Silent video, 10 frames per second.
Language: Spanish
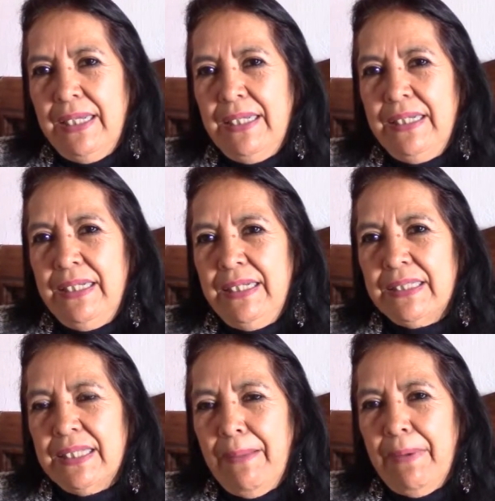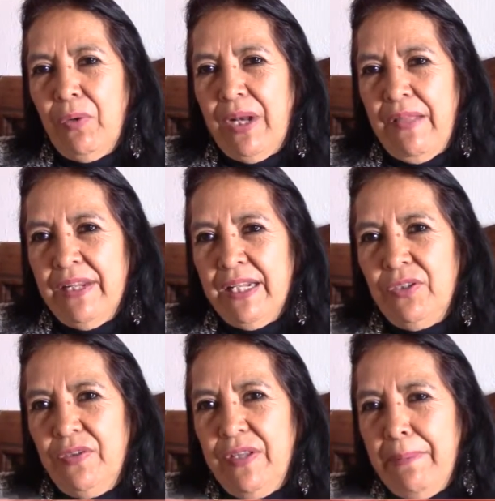y está bajo la
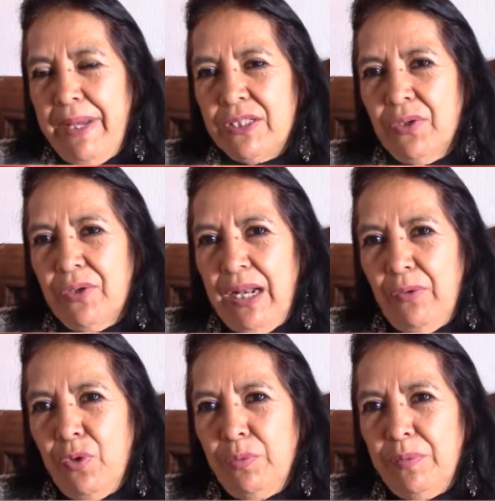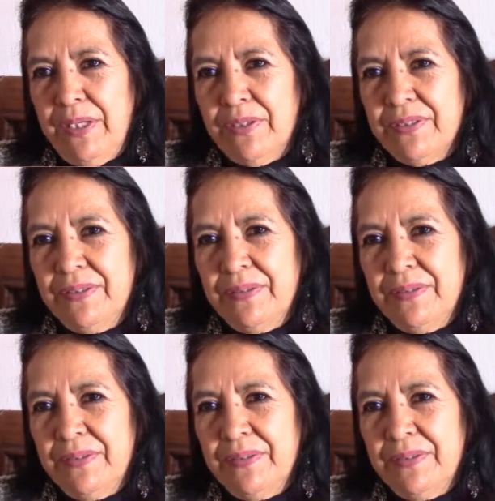dirección del maestro Claudio Viveros.